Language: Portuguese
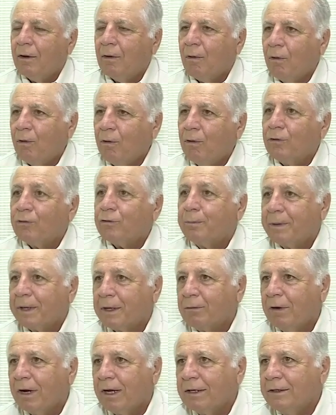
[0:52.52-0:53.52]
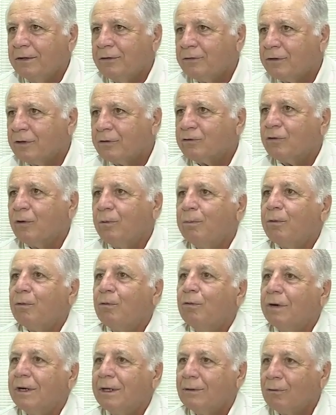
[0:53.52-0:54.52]
os pecuaristas estão
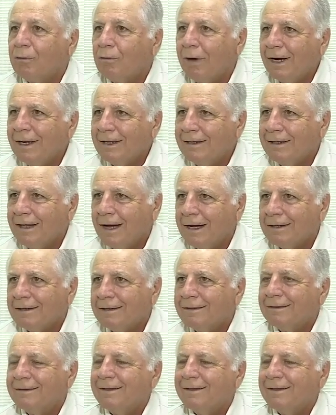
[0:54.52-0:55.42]
procurando qualidade,